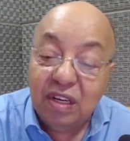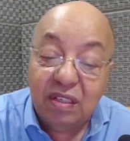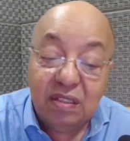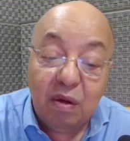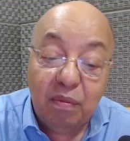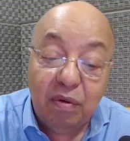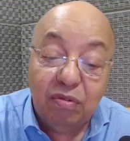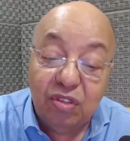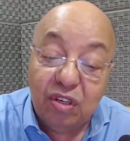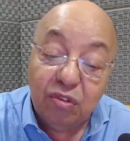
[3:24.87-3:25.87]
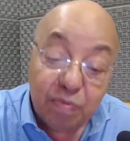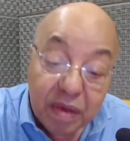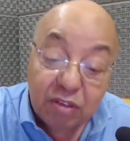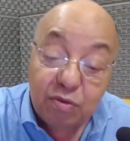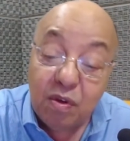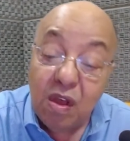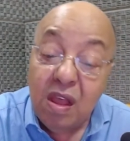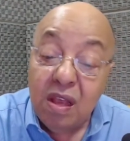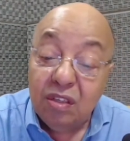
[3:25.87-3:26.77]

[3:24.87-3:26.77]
de que são bonzinhos mesmo,